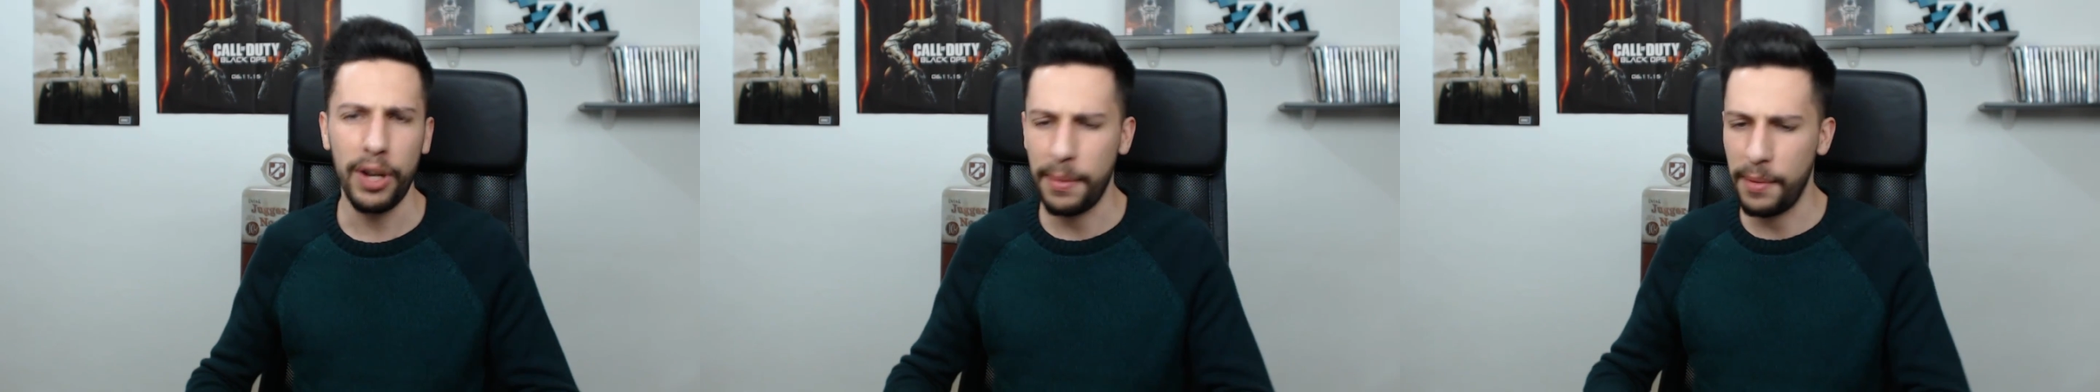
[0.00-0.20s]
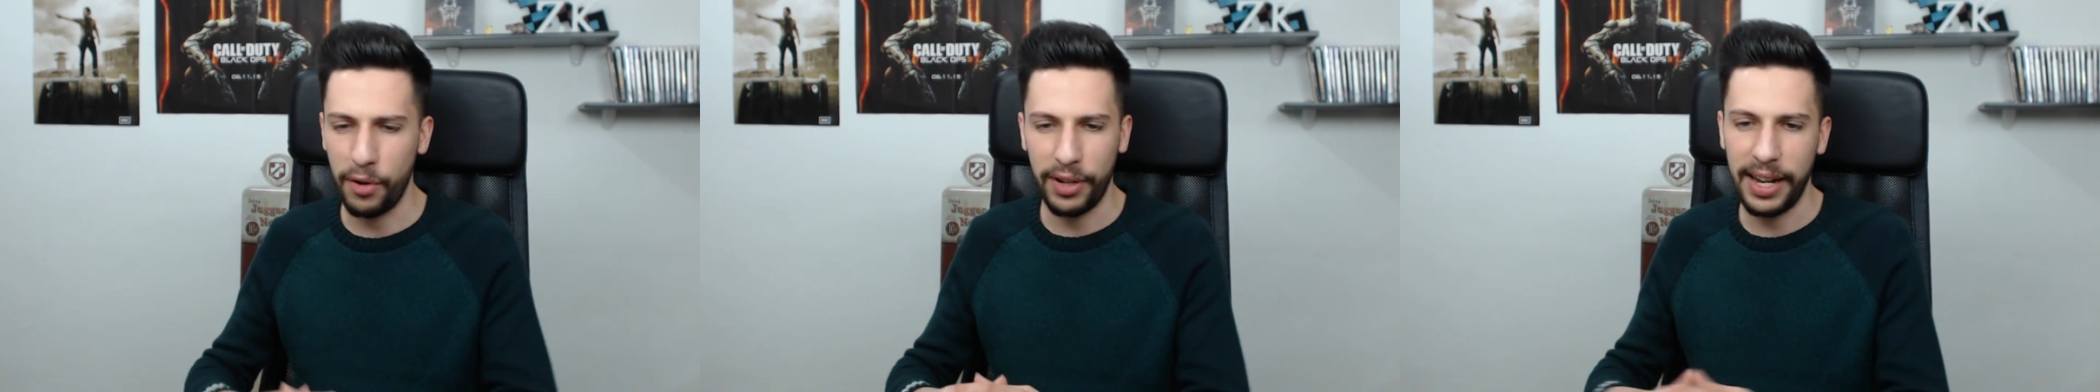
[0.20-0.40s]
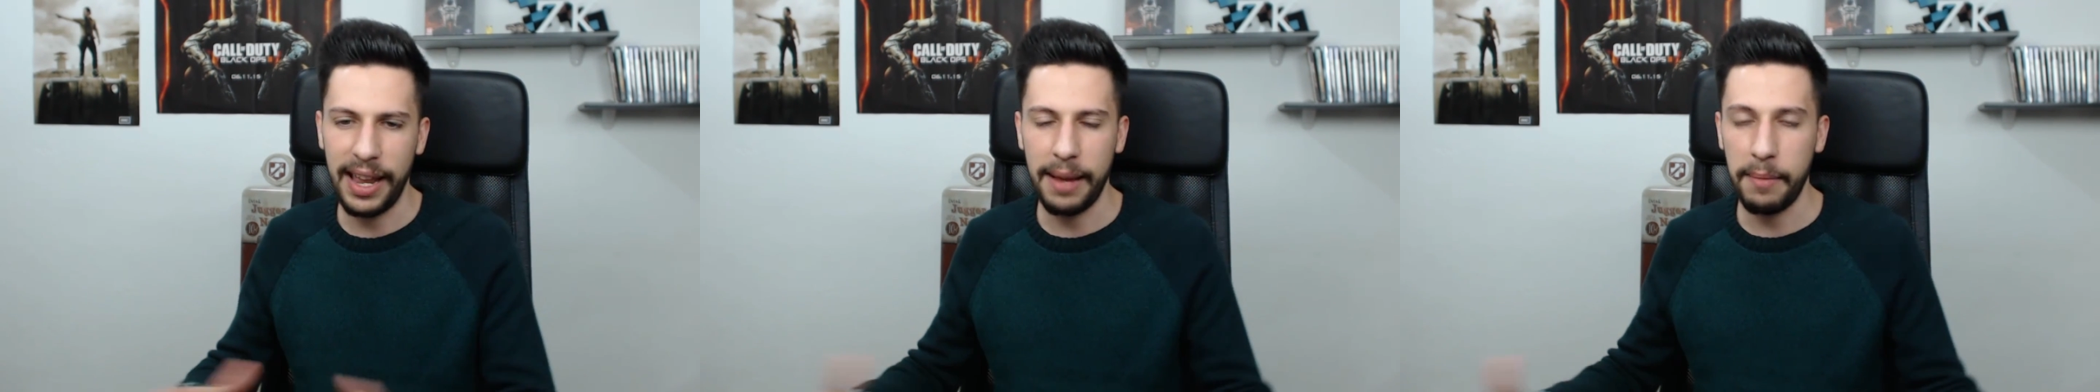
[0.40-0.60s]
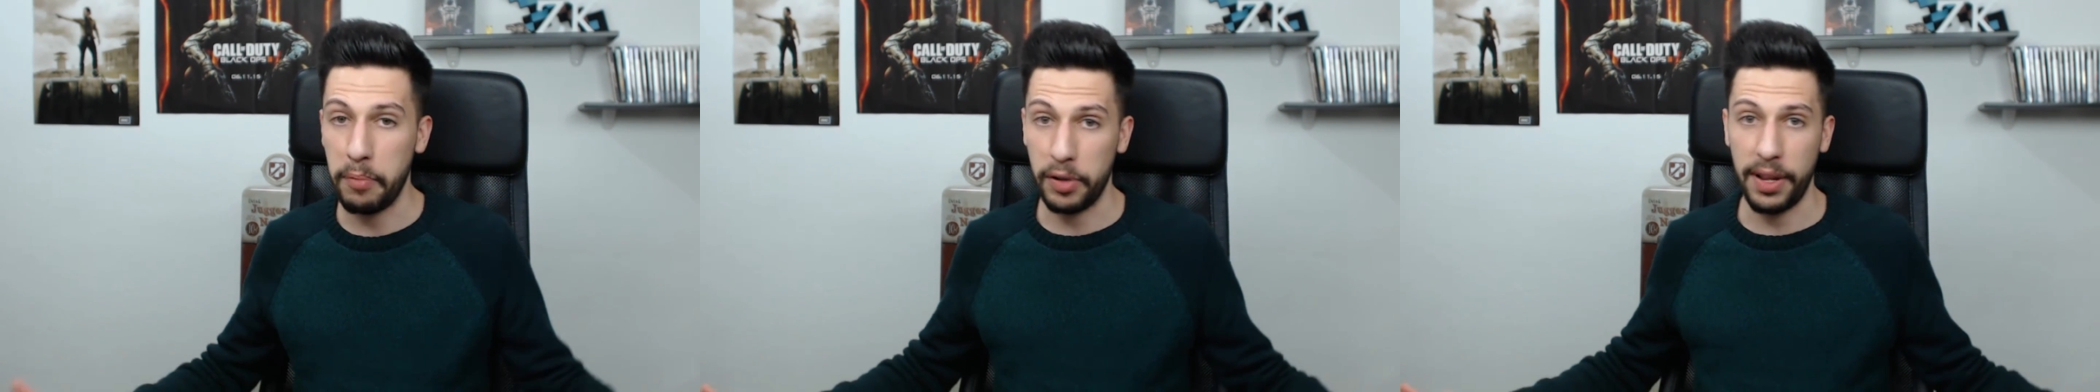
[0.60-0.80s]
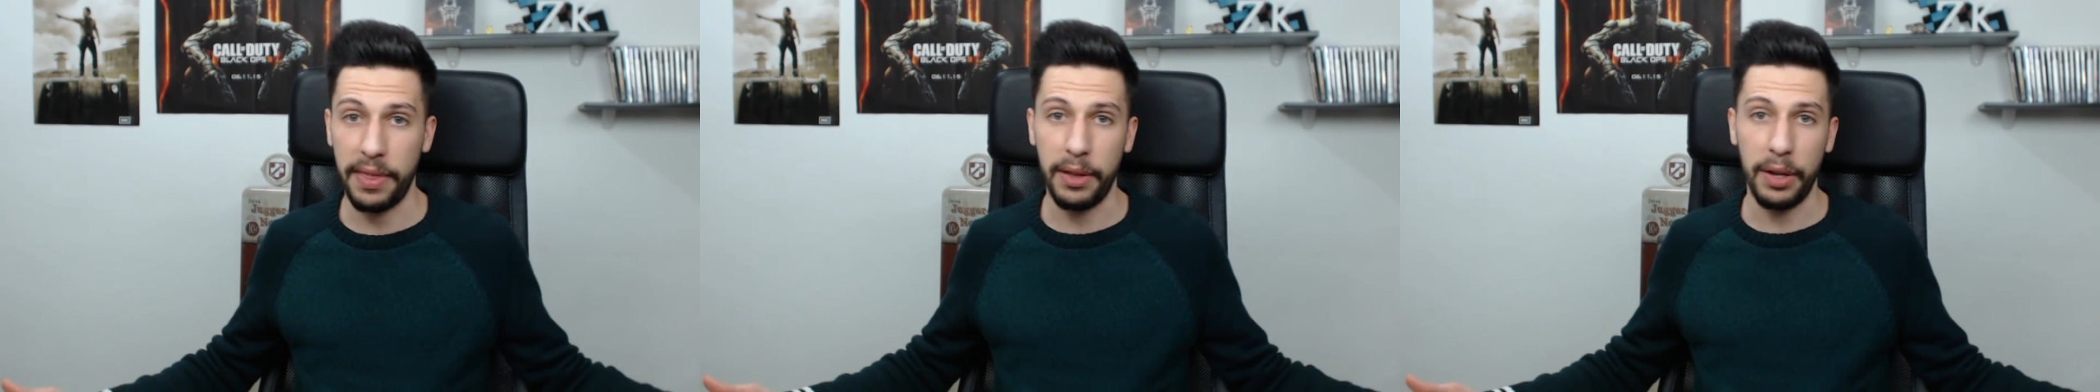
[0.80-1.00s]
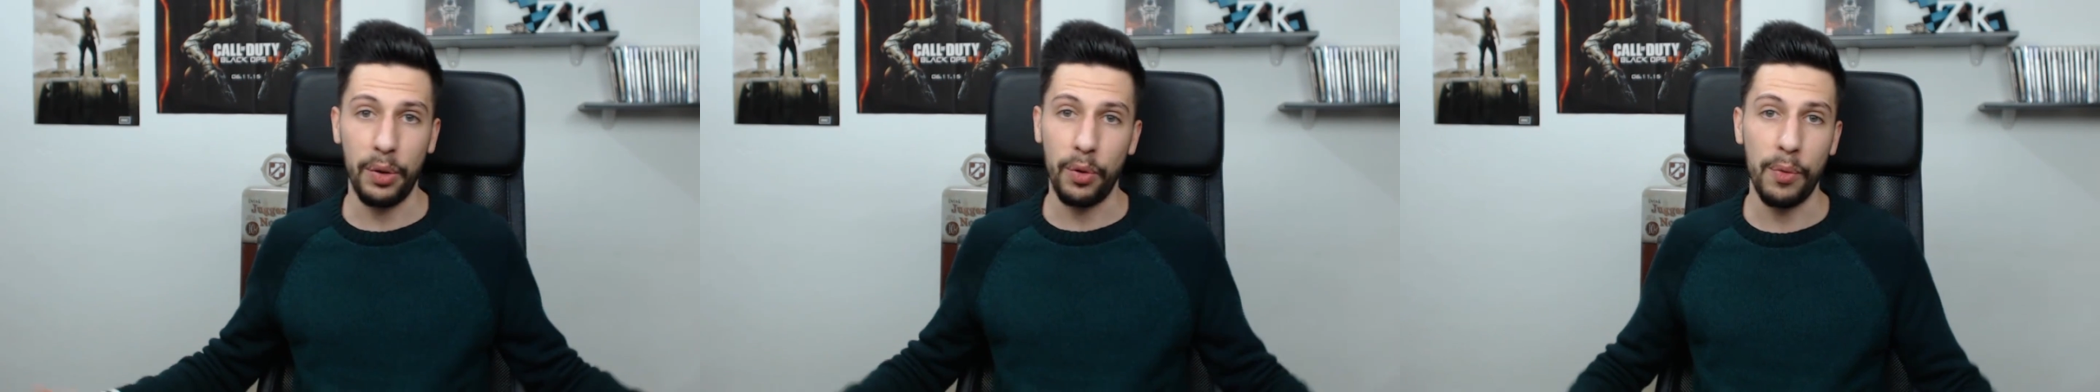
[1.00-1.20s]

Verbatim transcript: que me lo creáis pues hace